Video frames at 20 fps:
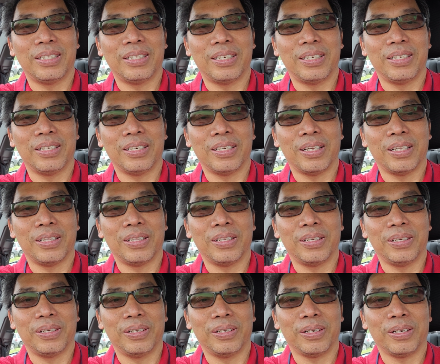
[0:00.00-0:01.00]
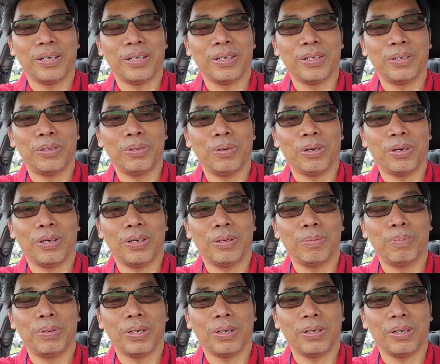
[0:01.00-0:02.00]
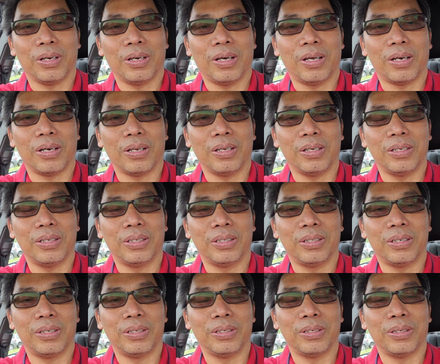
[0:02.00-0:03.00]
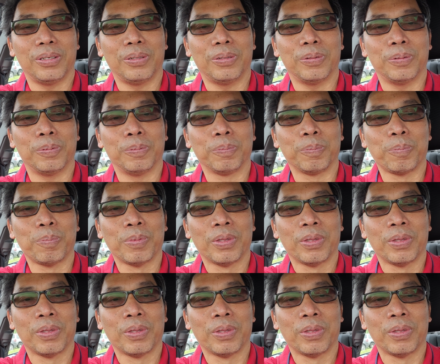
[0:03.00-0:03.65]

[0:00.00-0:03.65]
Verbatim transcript: istrinya nanti ya karena dia kan lebih kekar ya istrinya itu